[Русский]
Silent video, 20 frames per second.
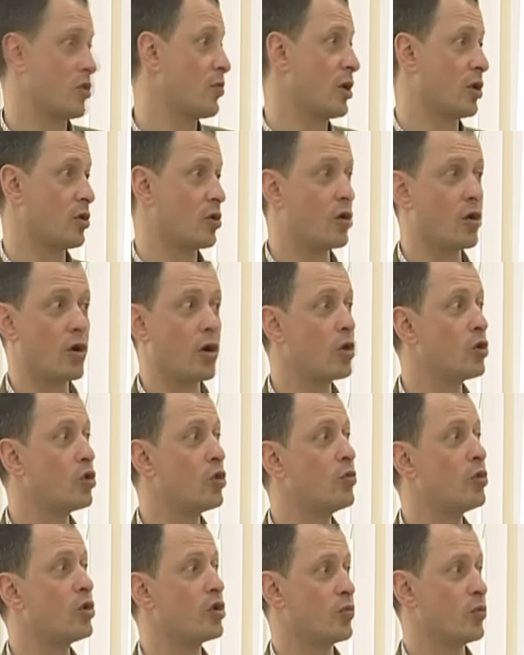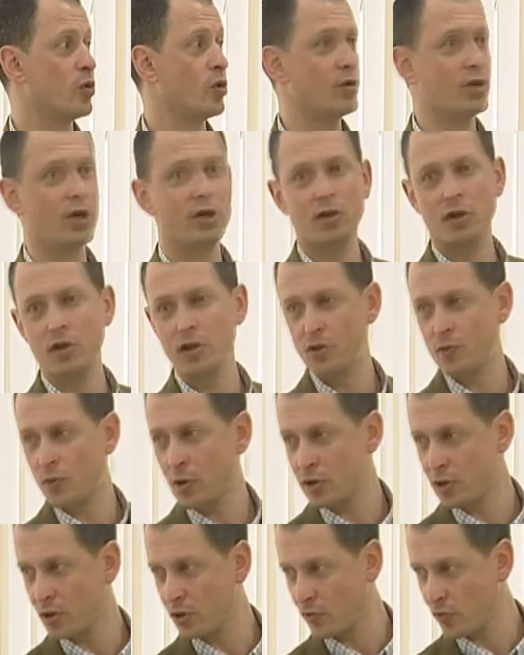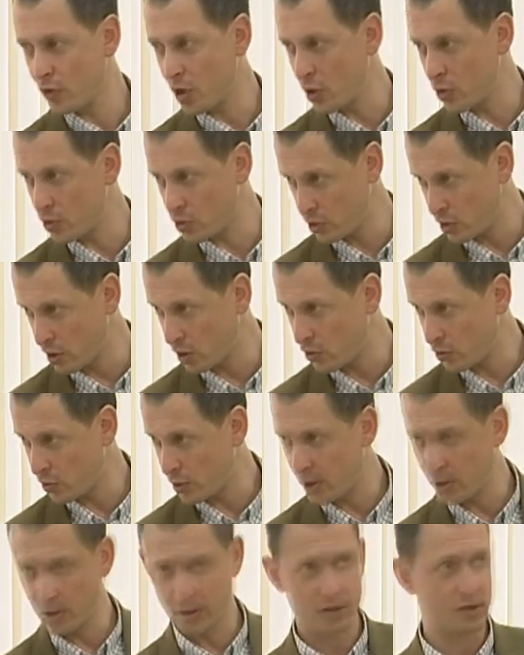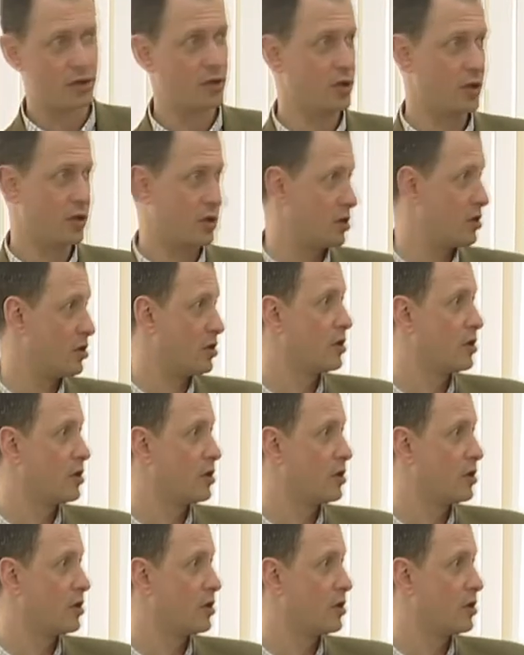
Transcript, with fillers: ребят, Кока-Колу будете получать на 10% дороже, да, вот по этой цене. И,